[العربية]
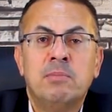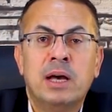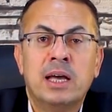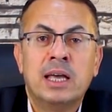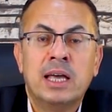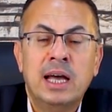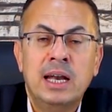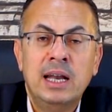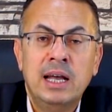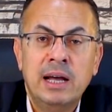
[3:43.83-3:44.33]
ما
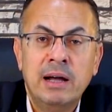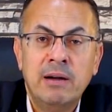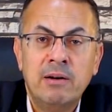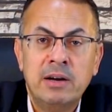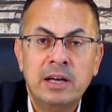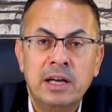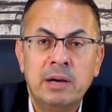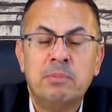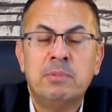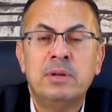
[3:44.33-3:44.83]
جالها
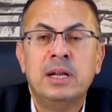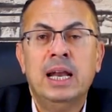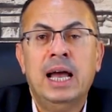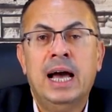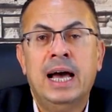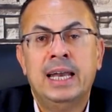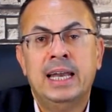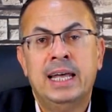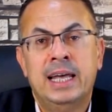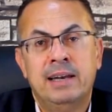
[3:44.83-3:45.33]
ابن
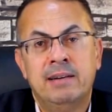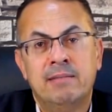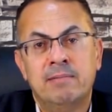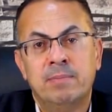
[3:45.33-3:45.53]
الحلال